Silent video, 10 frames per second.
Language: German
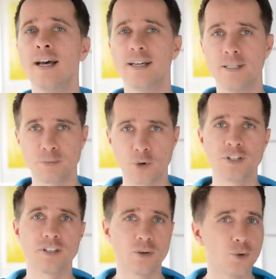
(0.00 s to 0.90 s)
ähm,
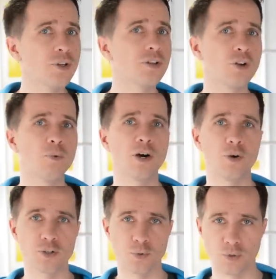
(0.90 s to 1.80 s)
könntet ihr ruhig nochmal
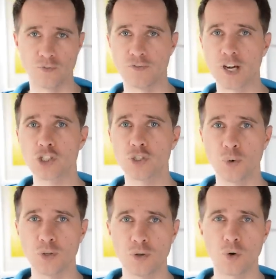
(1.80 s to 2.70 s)
euch irgendwie waschen
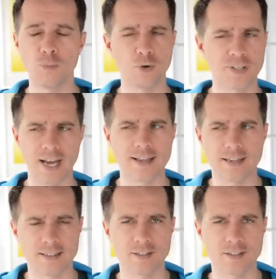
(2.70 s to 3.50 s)
untenrum und eigentlich